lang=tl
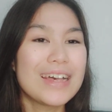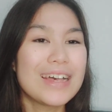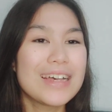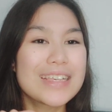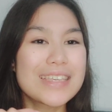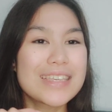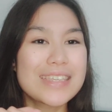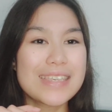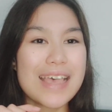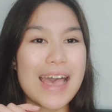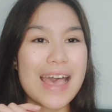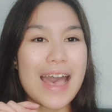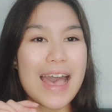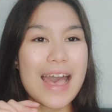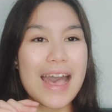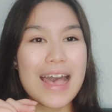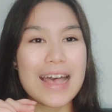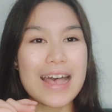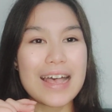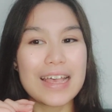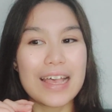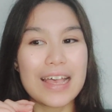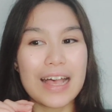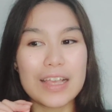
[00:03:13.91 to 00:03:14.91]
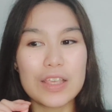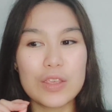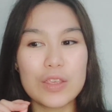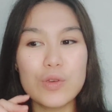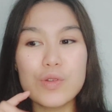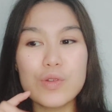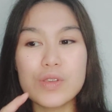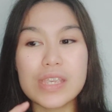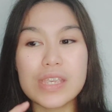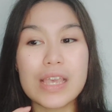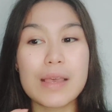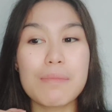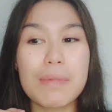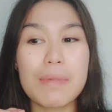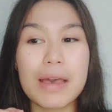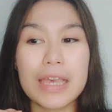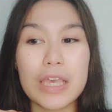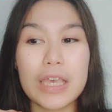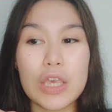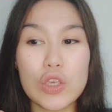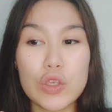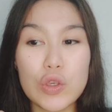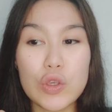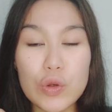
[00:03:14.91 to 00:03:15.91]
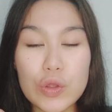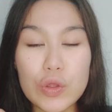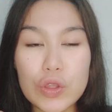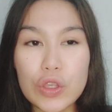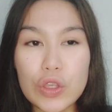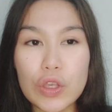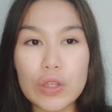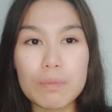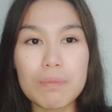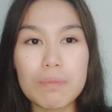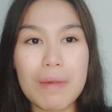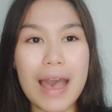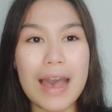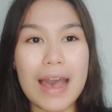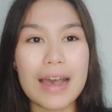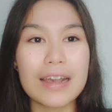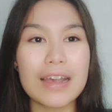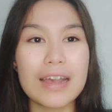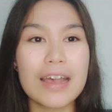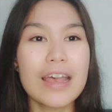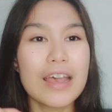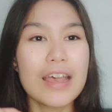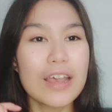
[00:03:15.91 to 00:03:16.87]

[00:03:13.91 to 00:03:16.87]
sa using my Union Bank